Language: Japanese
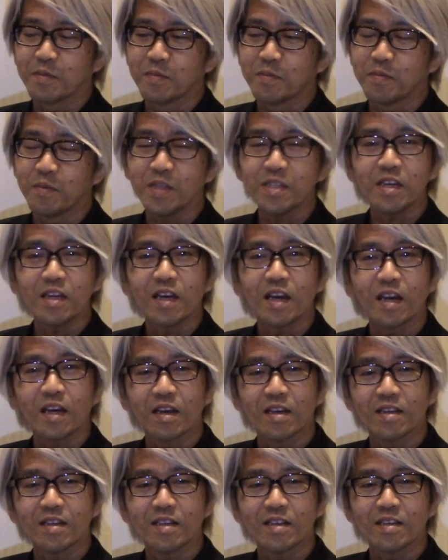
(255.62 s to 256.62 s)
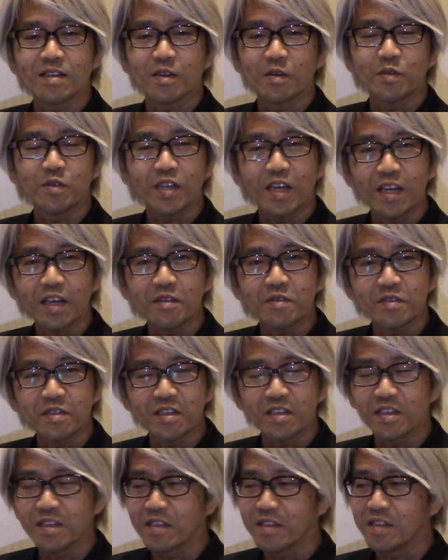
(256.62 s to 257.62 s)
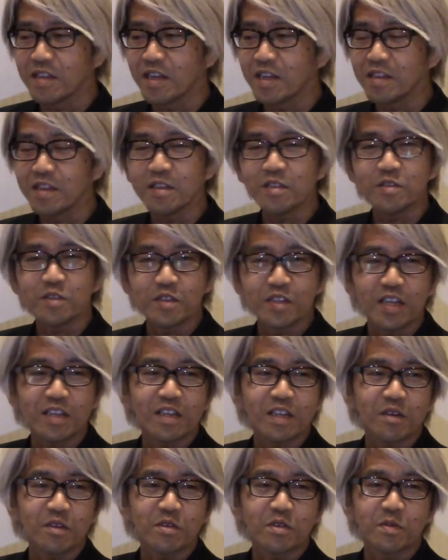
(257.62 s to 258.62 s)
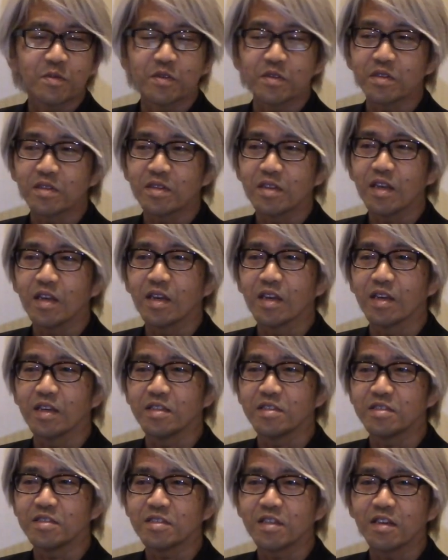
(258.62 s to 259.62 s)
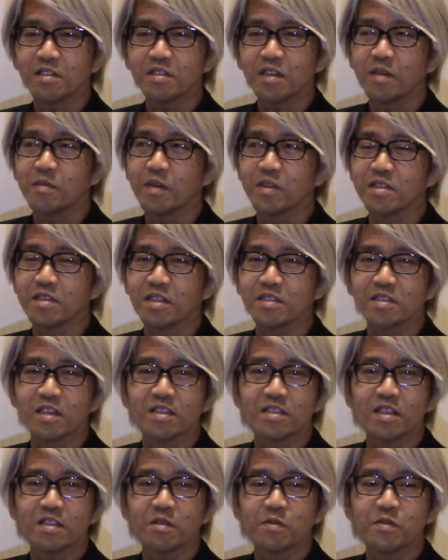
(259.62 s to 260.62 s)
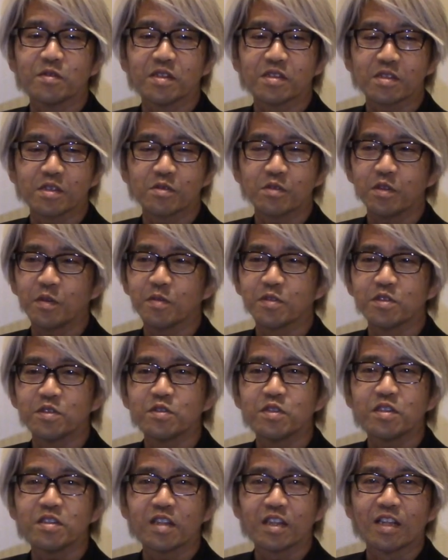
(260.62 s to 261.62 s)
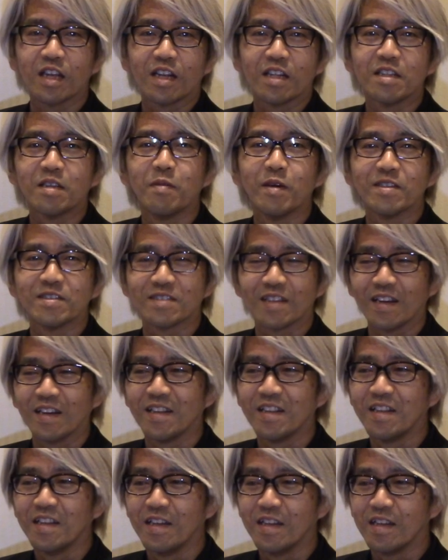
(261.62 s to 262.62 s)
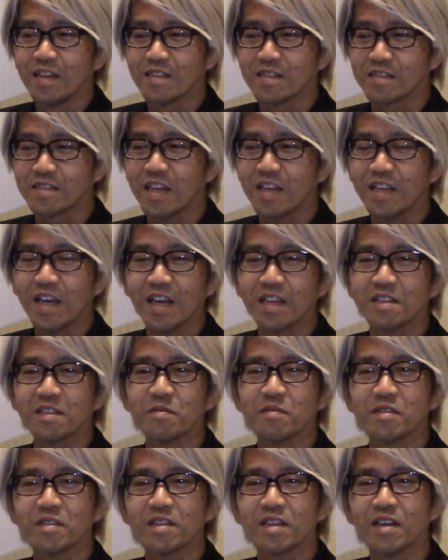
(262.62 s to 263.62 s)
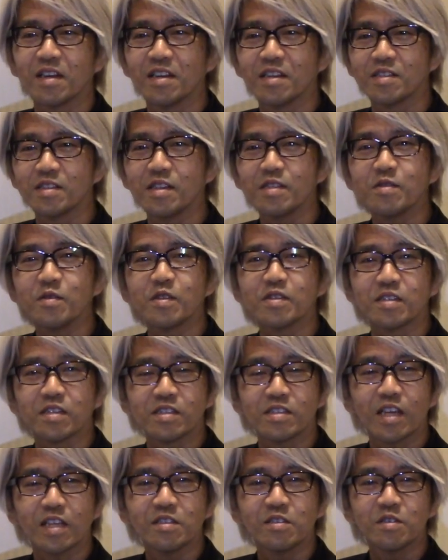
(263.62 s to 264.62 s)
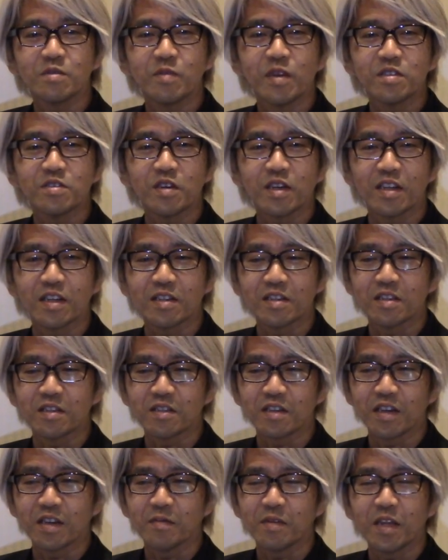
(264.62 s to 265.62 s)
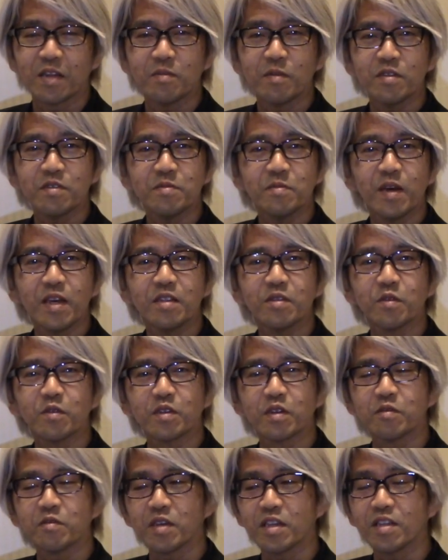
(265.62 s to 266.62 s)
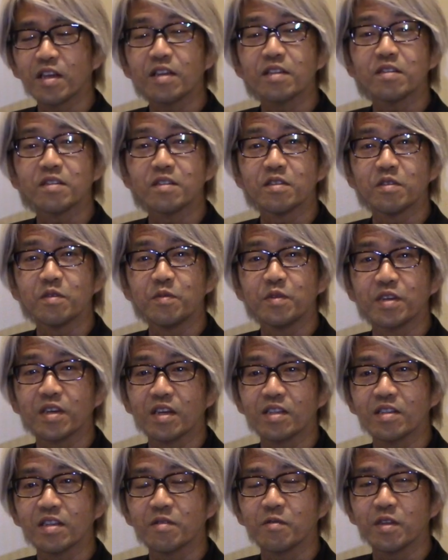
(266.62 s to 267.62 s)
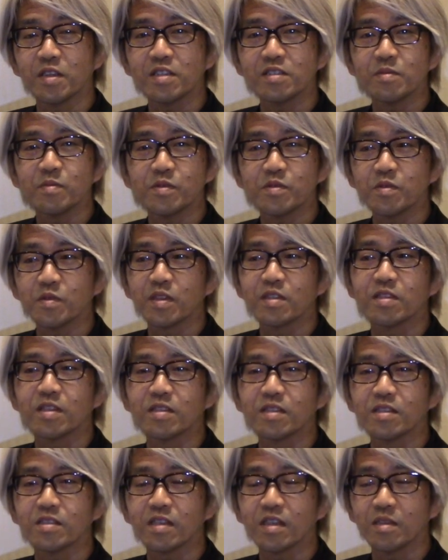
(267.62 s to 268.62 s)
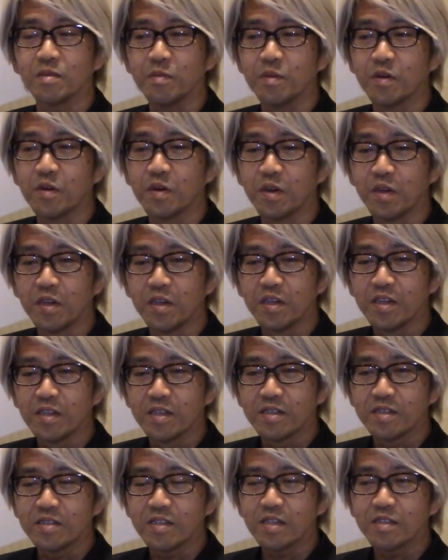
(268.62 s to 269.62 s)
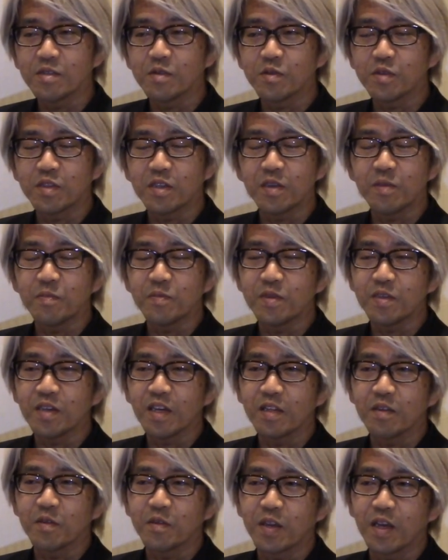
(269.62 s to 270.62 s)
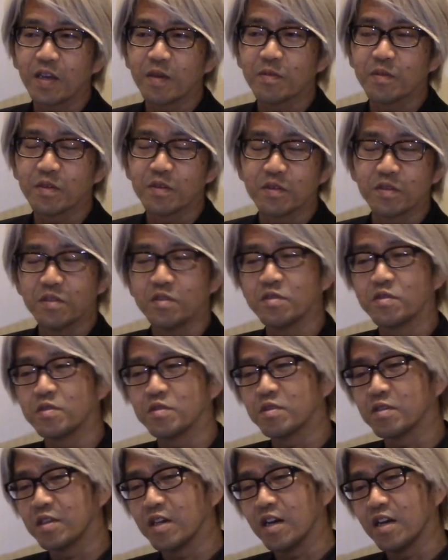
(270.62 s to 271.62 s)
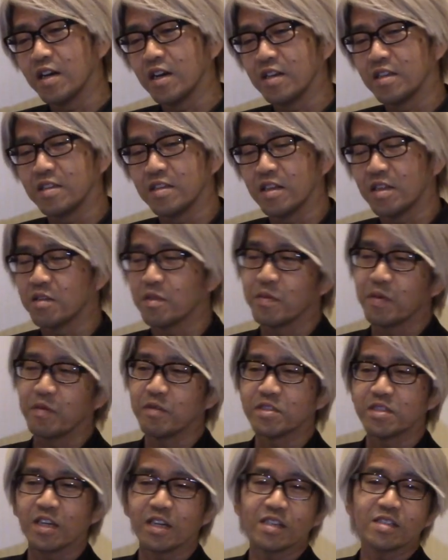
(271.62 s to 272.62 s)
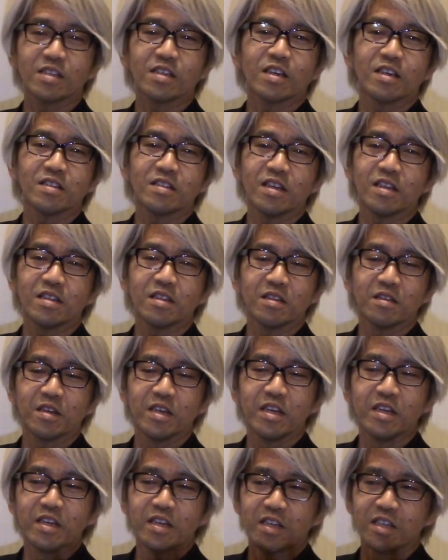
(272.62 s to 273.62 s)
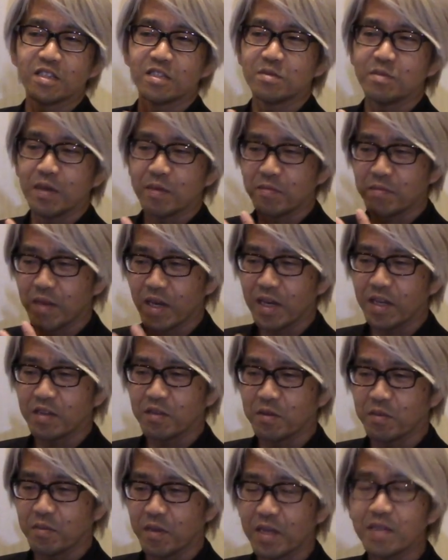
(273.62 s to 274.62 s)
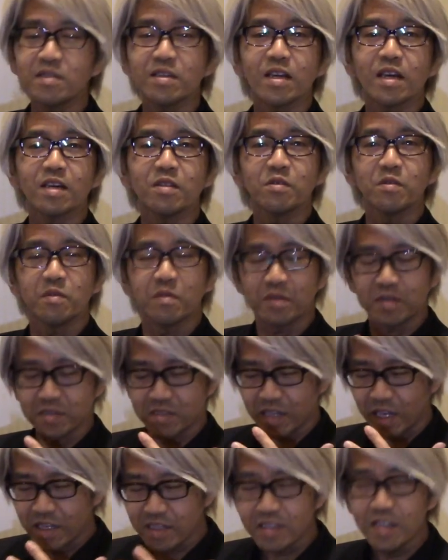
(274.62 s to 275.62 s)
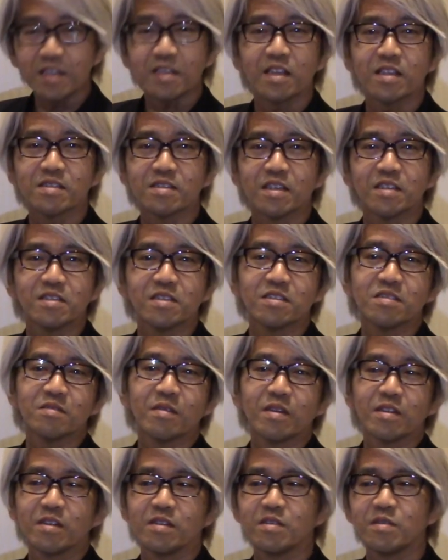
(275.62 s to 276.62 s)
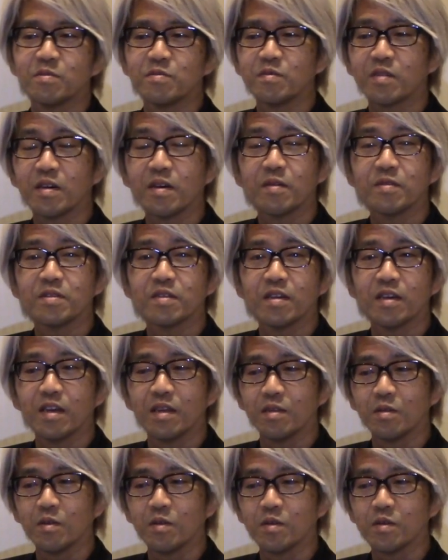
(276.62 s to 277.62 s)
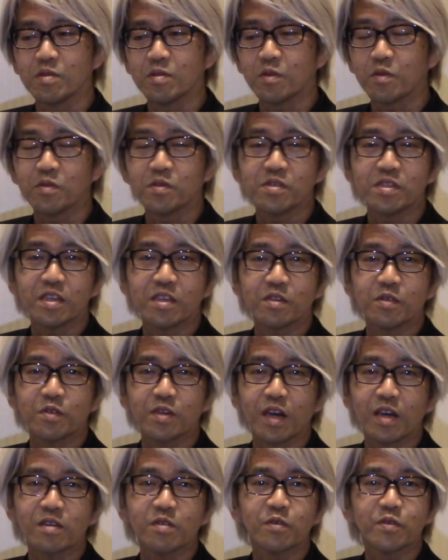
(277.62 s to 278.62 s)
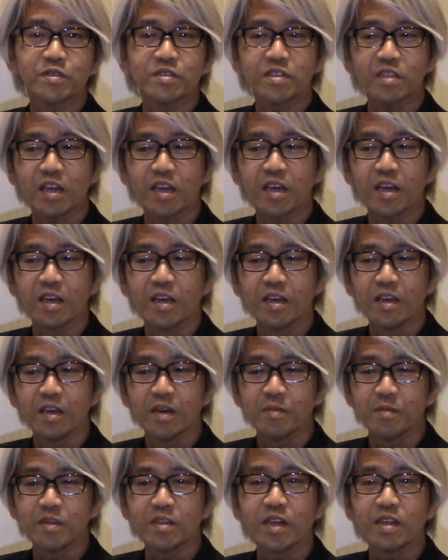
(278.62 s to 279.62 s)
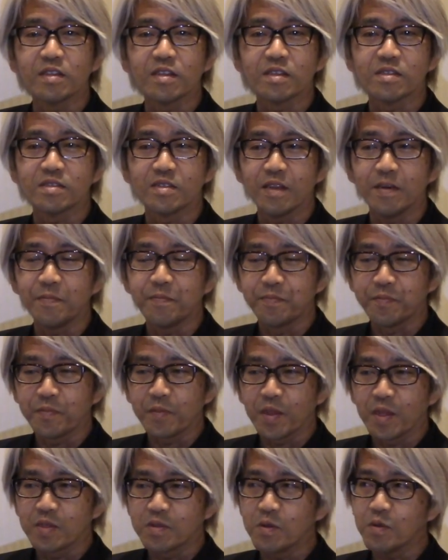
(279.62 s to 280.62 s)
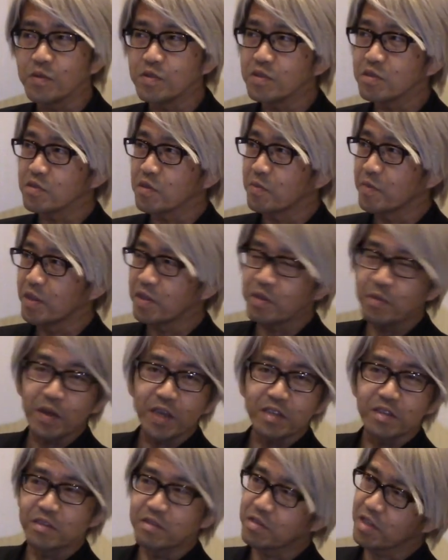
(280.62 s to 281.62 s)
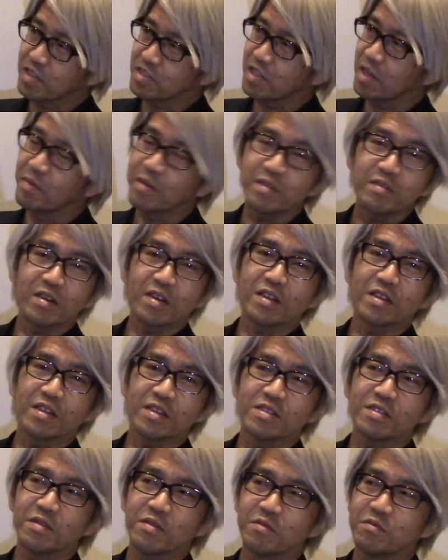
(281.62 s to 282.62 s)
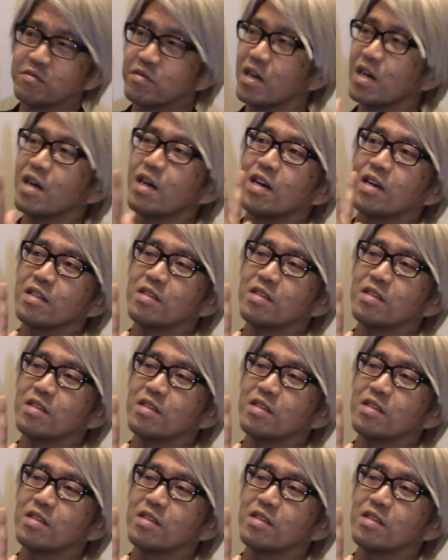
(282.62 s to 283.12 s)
まさかこんな早くに並んでる人いないだろうと思って1時間ぐらい前に確か行ったと思うんですけどそれでも10人ぐらい並んでましたすげえなと思ってそれはそうですね30万以上払ってるからなるべく前の方で受けたいっていう思いがあって私もそうだったんですけども実はその TPI のライブルーがいて友淵博士がいてっていうのは一番前の真ん中の最前列で実は自分はあのそこの席を確保して見たんですね。そうすると目の前にいるが喋るわけですようわ